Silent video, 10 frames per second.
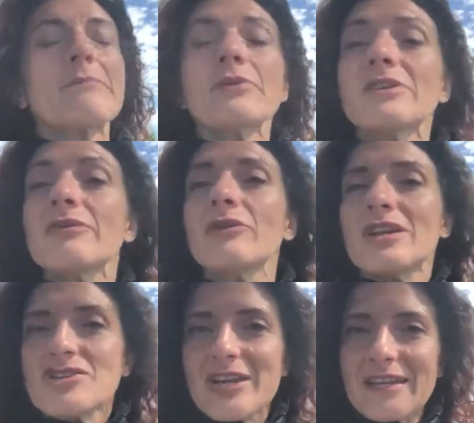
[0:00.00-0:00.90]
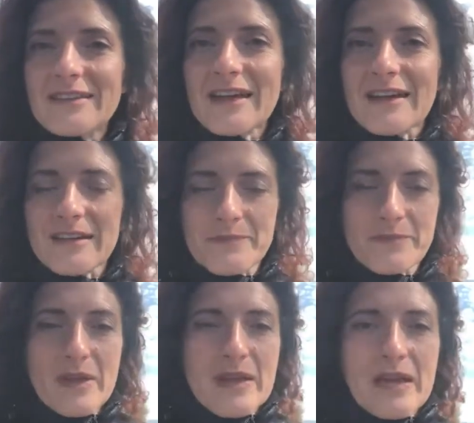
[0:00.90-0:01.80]
potevo lasciare andare
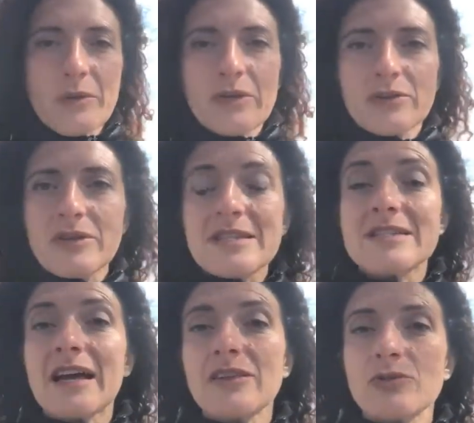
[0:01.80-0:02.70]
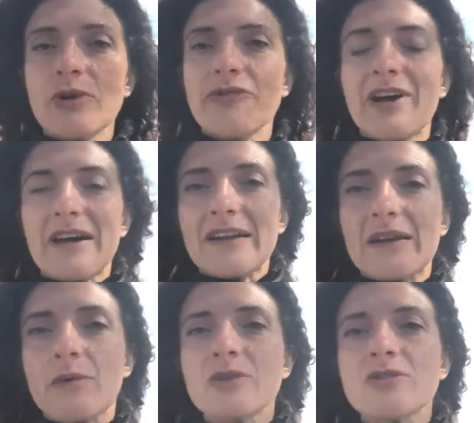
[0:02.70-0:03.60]
e quindi ho iniziato a
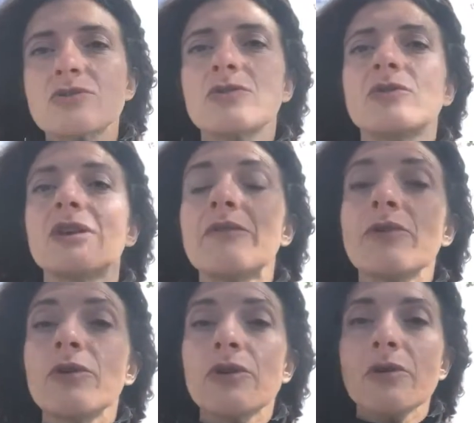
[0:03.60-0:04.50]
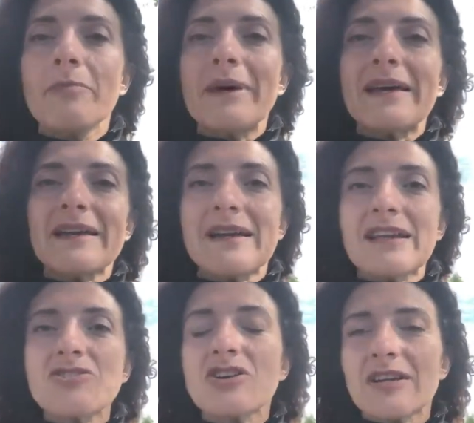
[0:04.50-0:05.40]
fare questo lavoro per
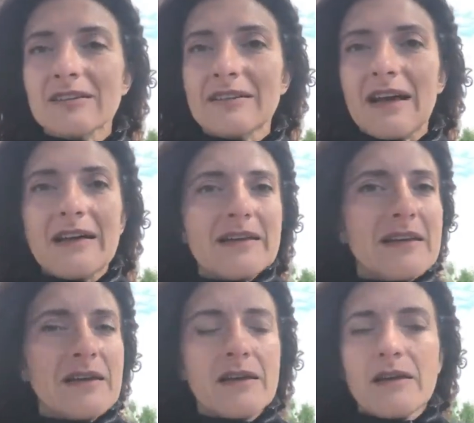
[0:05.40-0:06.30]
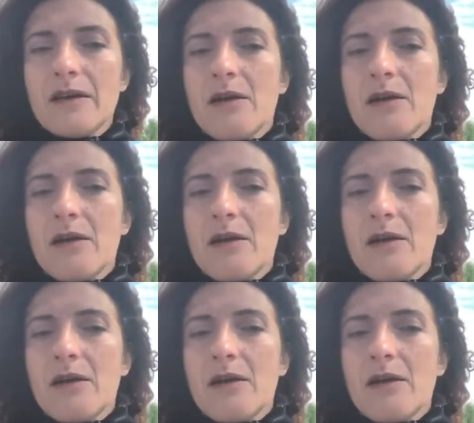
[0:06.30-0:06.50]
lasciare andare